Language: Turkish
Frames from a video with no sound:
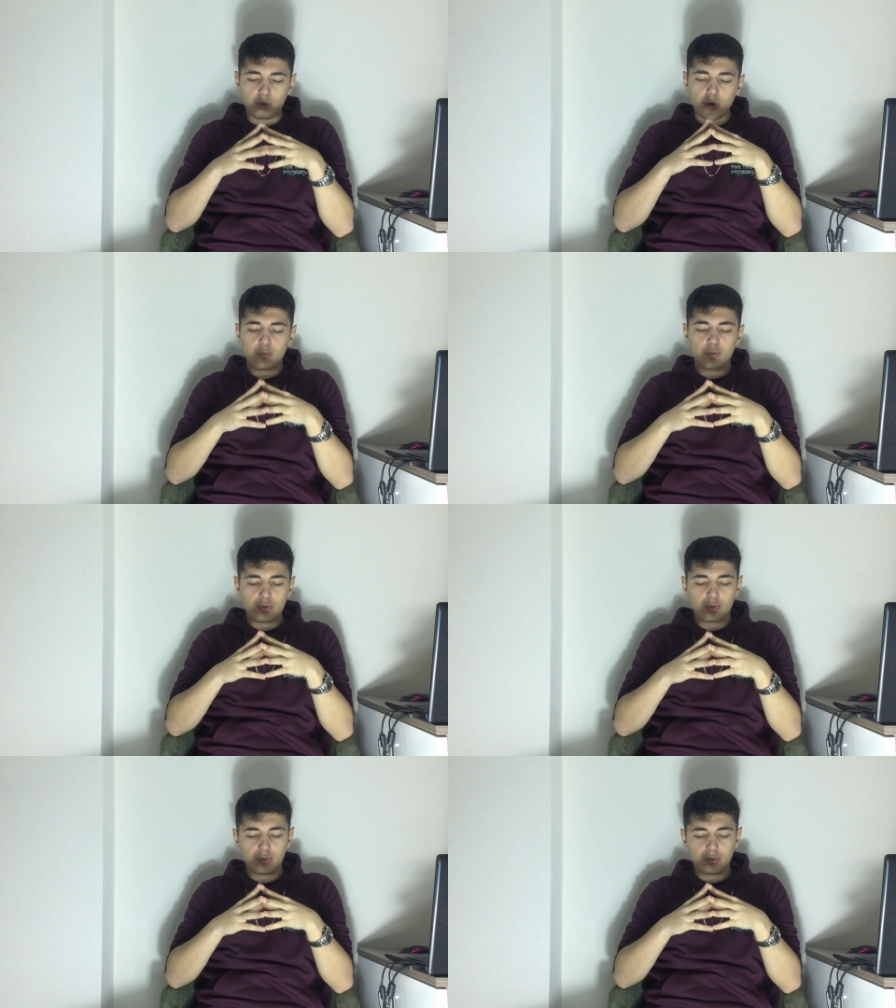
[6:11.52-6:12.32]
Roy
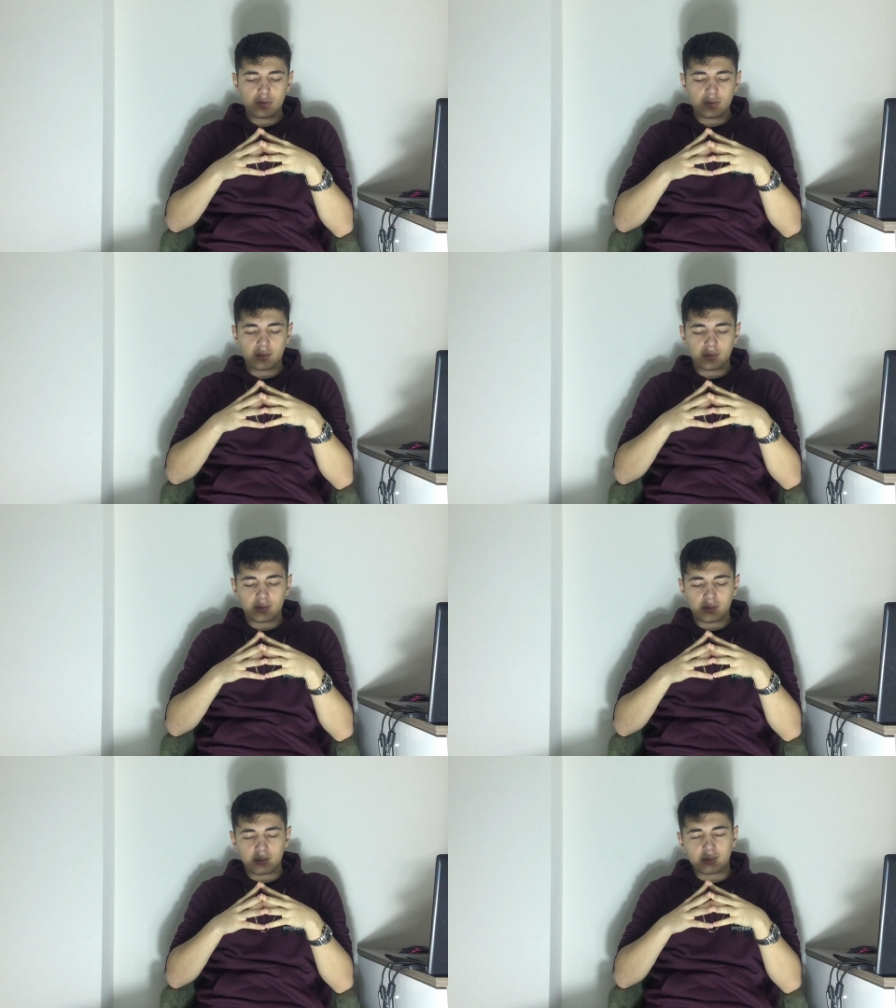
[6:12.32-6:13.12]
Woods'un
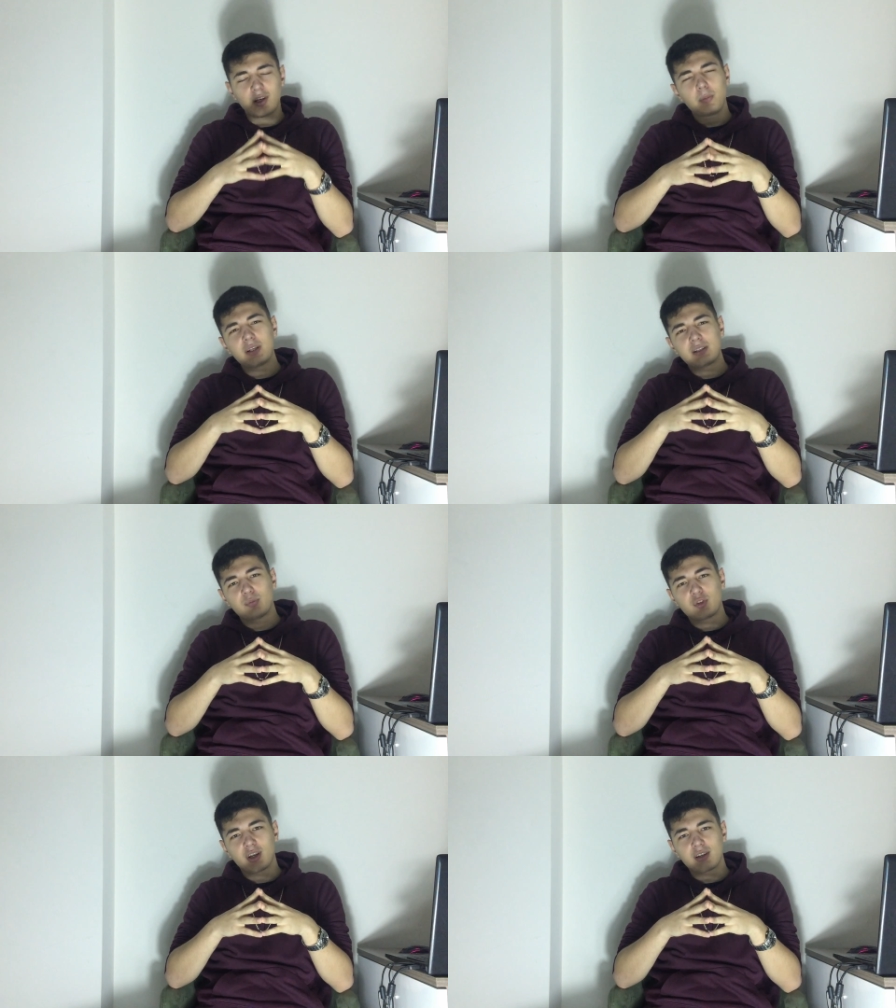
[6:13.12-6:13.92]
e, Drama
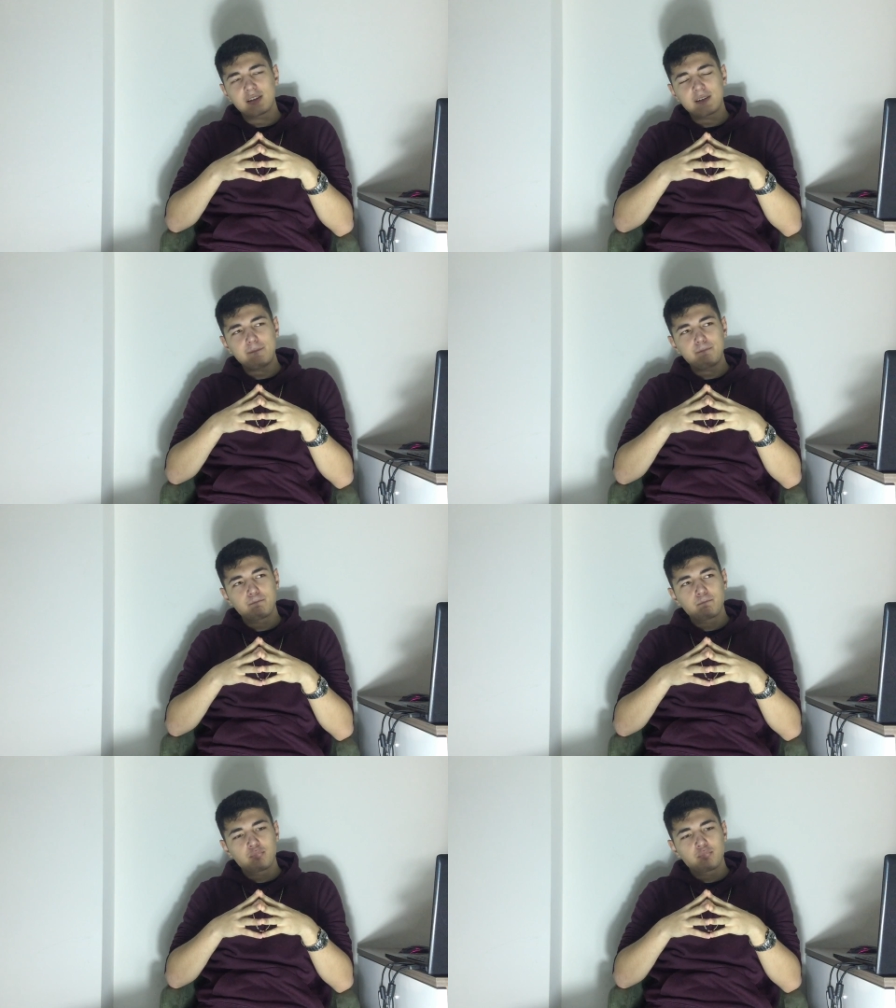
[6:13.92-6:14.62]
isimli şarkısı.